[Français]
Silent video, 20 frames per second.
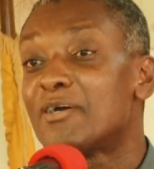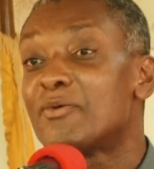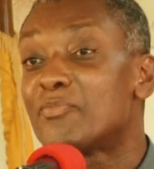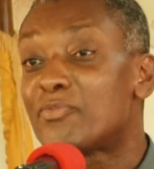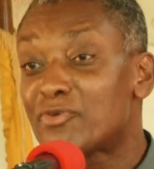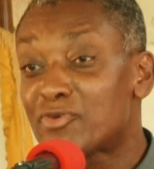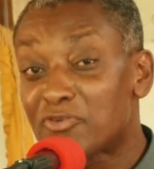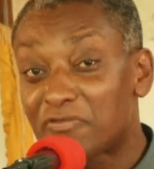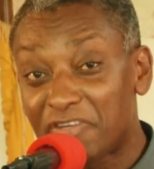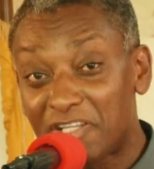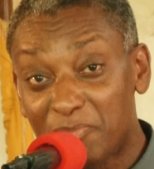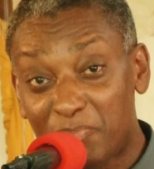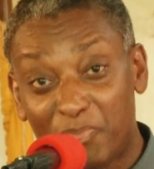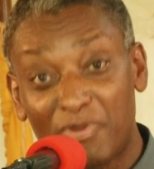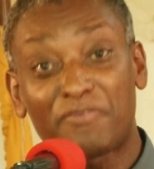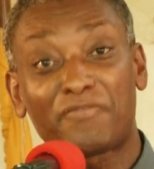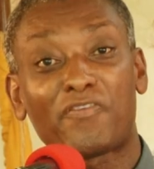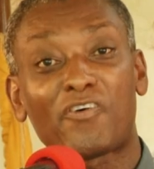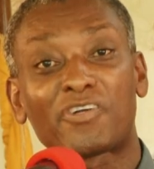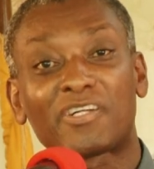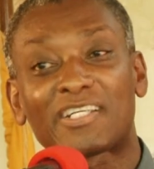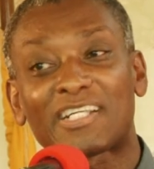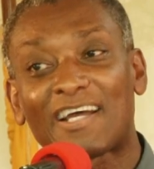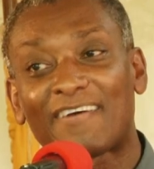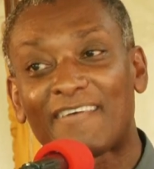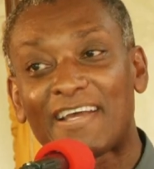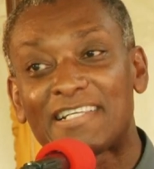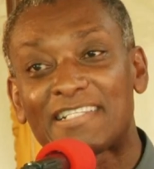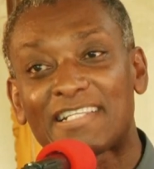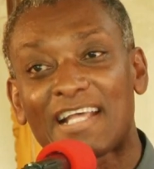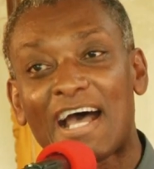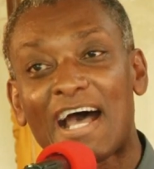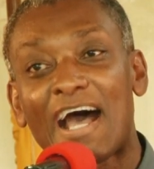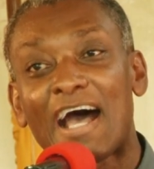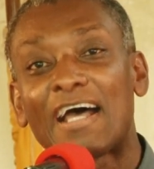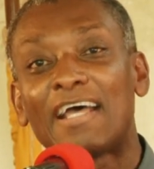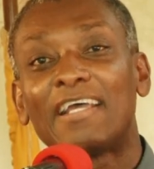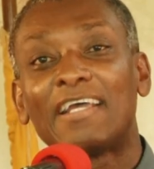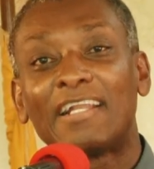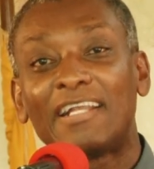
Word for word: pour nous venir plus fort dans travail, ça,